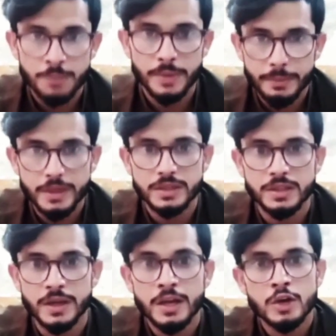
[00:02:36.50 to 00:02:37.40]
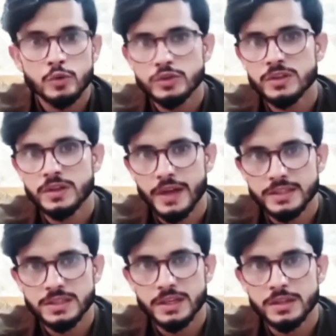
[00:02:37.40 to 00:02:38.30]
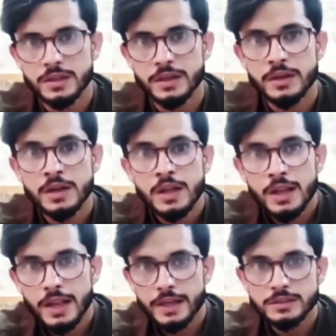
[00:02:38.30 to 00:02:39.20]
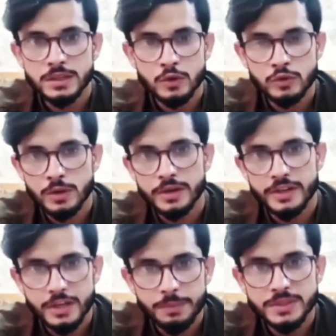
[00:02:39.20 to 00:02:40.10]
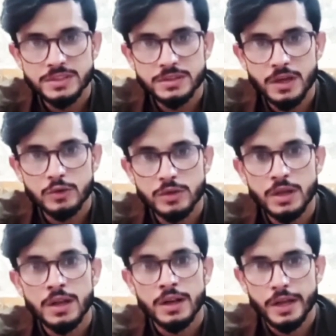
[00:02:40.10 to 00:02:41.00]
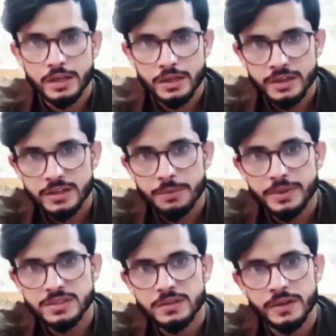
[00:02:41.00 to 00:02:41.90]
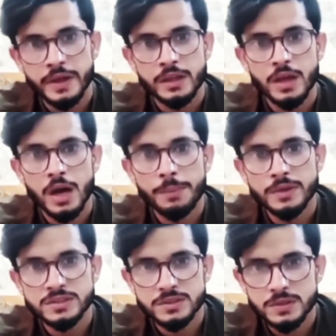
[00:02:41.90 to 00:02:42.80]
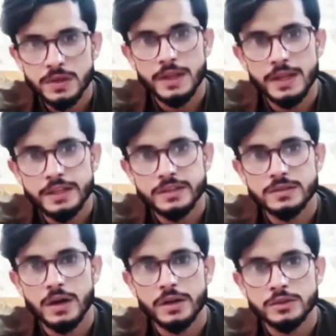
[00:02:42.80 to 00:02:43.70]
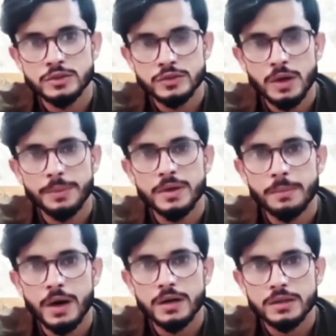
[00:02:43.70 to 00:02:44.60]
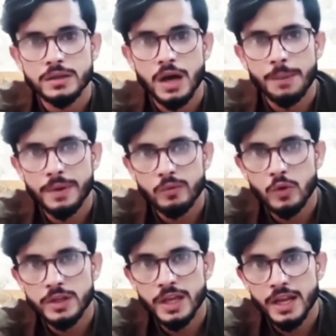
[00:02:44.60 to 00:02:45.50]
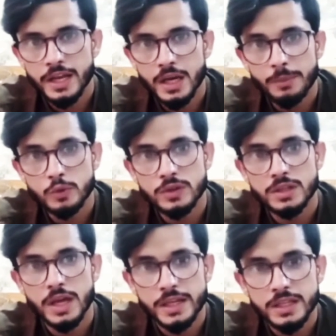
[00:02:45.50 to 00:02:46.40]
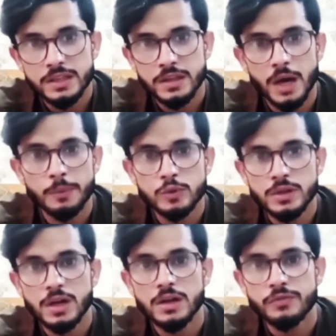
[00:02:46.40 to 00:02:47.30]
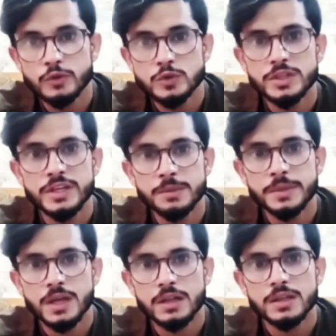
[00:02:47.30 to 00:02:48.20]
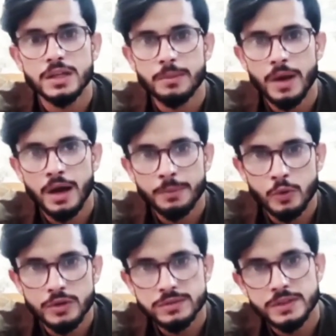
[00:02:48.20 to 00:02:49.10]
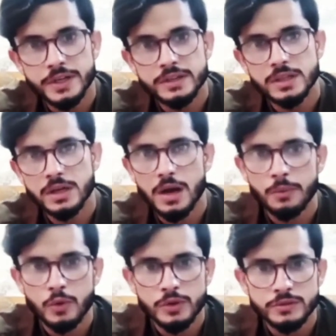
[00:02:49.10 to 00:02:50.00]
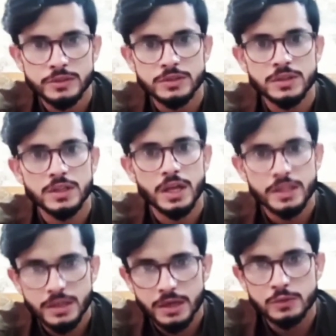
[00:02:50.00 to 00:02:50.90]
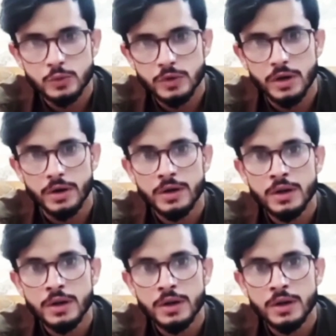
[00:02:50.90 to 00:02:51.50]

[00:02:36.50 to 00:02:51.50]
पेमेंट की है तो इसे कैश कह देंगे लेकिन जब उसके क्रेडिट परचेज क्या होती है लेकिन क्रेडिट परचेज ये है कि आपने चीज़ें ले ली हैं सारी जिससे आपकी डिमांड थी आपने वो ली है लेकिन आपने उसकी अदायगी नहीं की आपने उसे कहा कि फ्यूचर डेट बता दिए कि मैं आपको इस डेट तक आपको इस चीज़ की अदायगी कर दूँगा